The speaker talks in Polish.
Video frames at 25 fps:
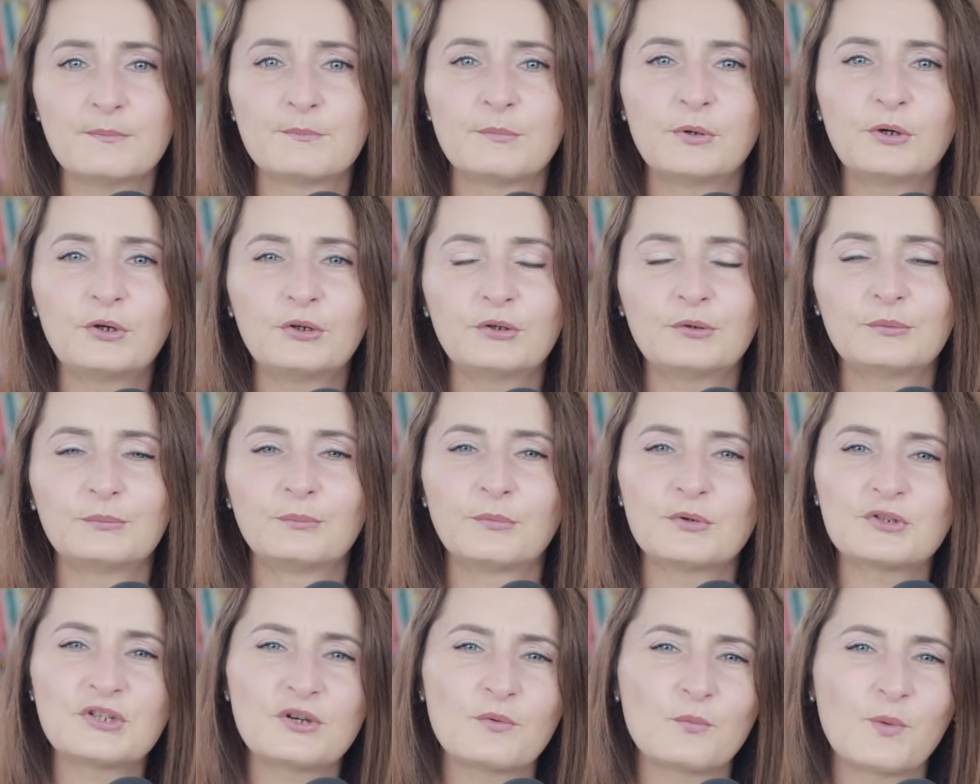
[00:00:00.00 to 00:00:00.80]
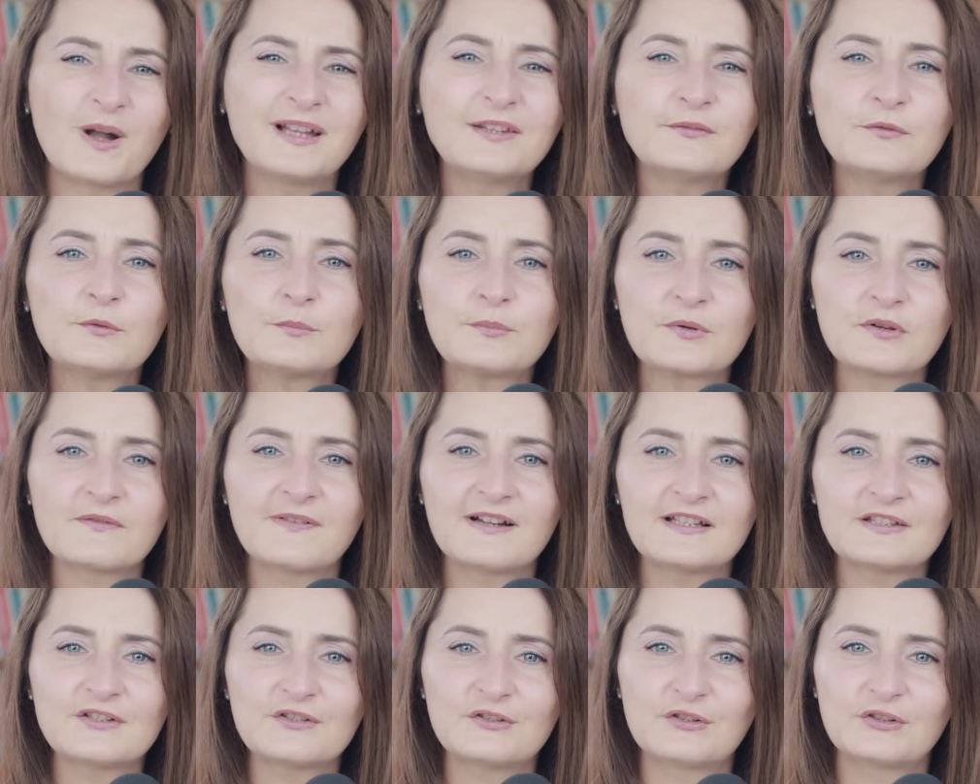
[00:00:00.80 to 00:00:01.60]
bo może łatwo
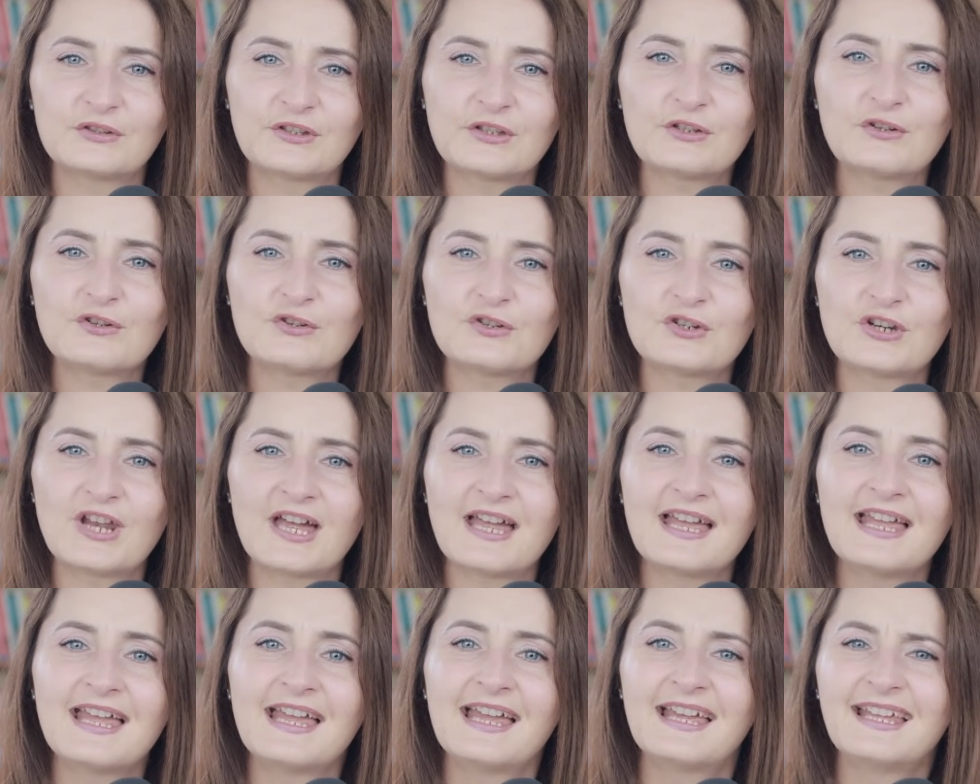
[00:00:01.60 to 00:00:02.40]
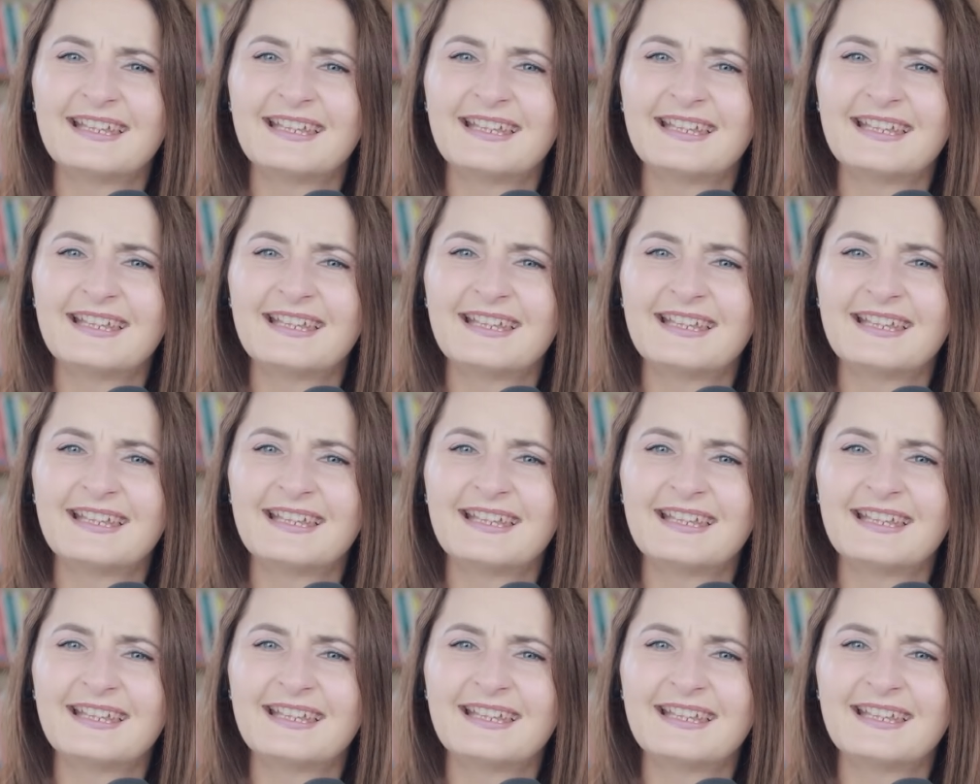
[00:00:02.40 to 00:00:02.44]
prowadzić do tego, że